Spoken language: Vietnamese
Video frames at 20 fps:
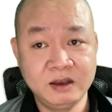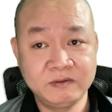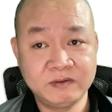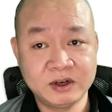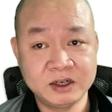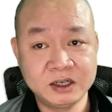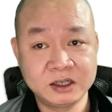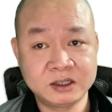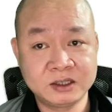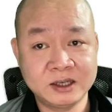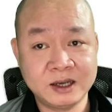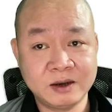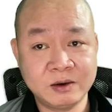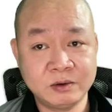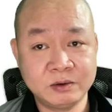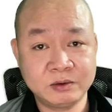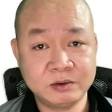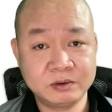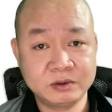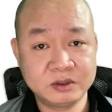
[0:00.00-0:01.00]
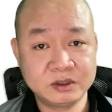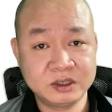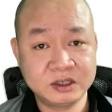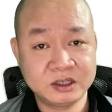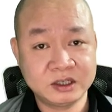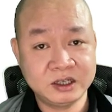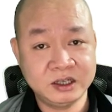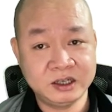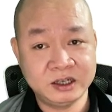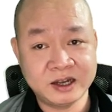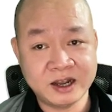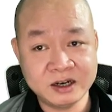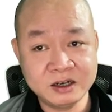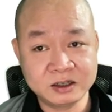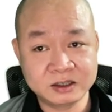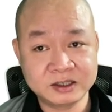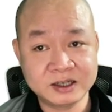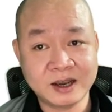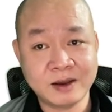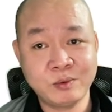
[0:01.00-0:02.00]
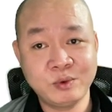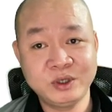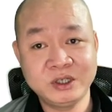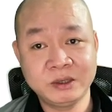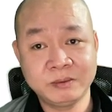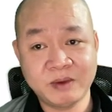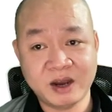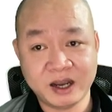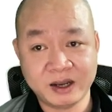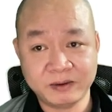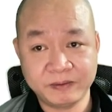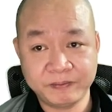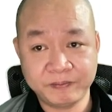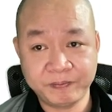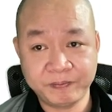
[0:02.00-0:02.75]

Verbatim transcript: và đã được trao huy chương bạc.